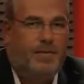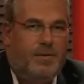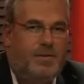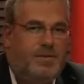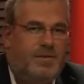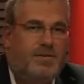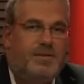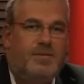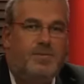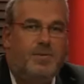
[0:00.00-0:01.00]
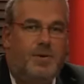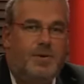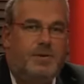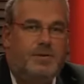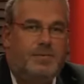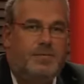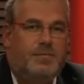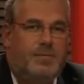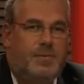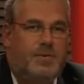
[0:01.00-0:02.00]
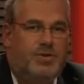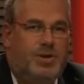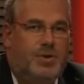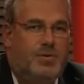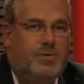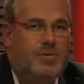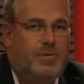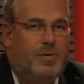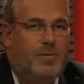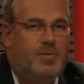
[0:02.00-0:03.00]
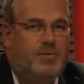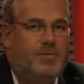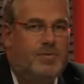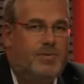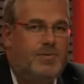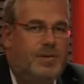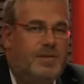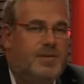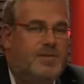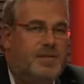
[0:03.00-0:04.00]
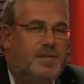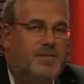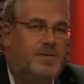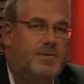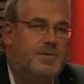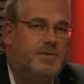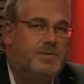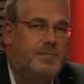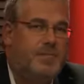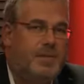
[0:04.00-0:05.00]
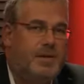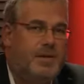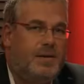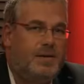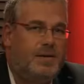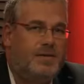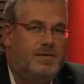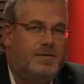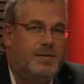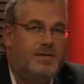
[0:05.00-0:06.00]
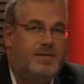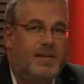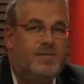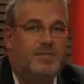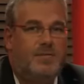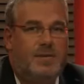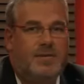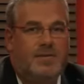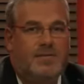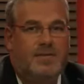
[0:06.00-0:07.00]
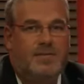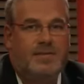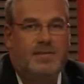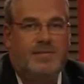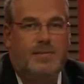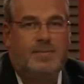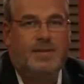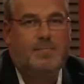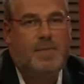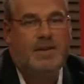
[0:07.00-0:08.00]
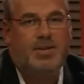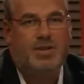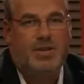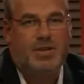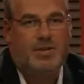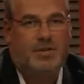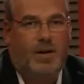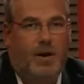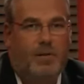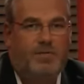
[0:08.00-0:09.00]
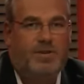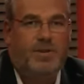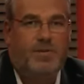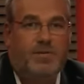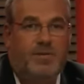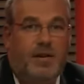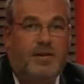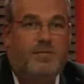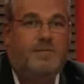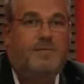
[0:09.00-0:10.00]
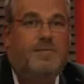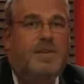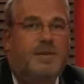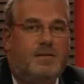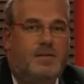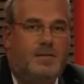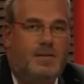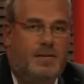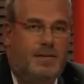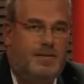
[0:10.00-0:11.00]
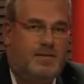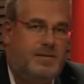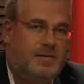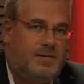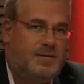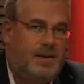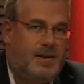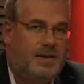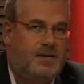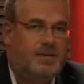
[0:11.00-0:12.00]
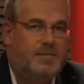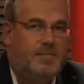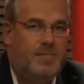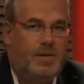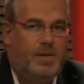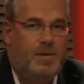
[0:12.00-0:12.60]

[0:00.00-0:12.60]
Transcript: Wir wollen in dieser Sendung heute schauen, ob es notwendig sein könnte, dass es jetzt soweit ist, dass die gesamte Menschheit aufsteht und sagt, wir sind diese Erde,